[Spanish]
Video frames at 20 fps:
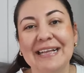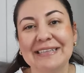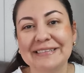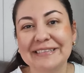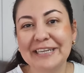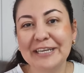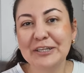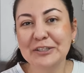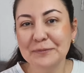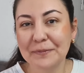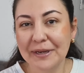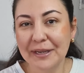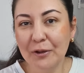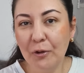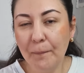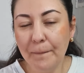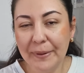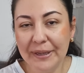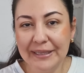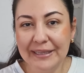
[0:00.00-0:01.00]
Así que nos van a
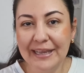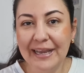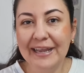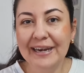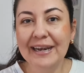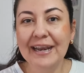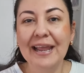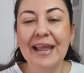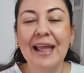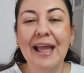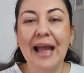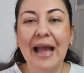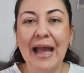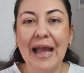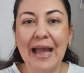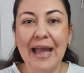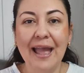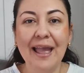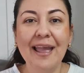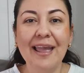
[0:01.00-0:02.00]
acompañar
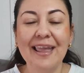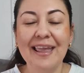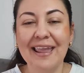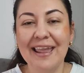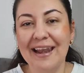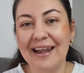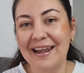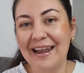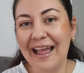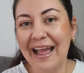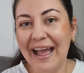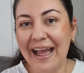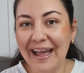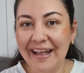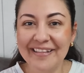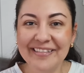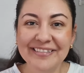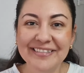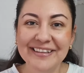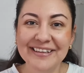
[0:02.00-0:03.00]
a el
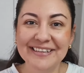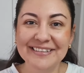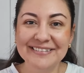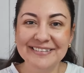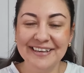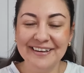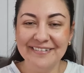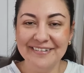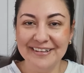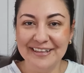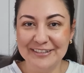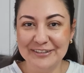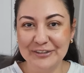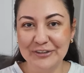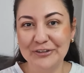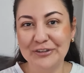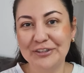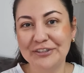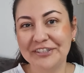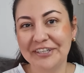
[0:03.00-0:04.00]
antes de la
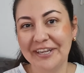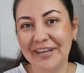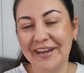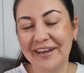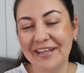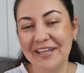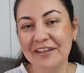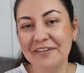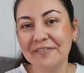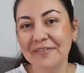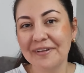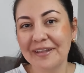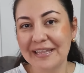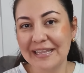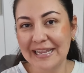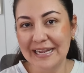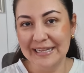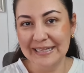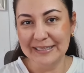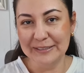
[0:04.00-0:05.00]
habitación del Yayarif
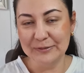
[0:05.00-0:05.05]
y el